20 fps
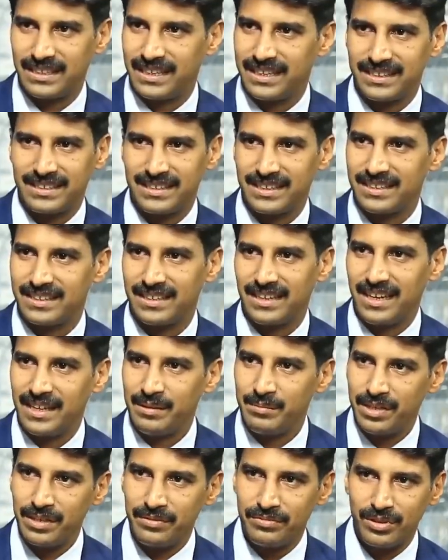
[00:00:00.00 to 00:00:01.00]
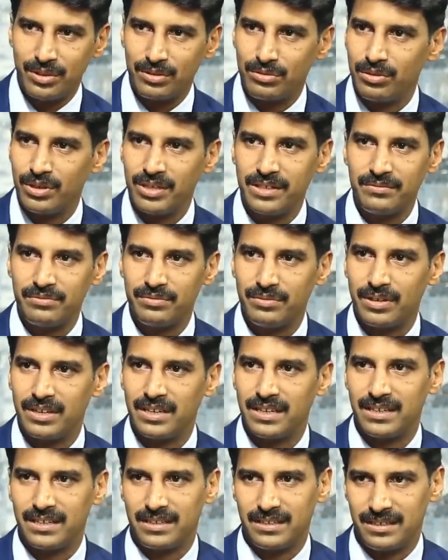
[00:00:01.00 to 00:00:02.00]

கரெக்டாக அதே மாதிரி இஃப் யூ கோயிங் ஃபார்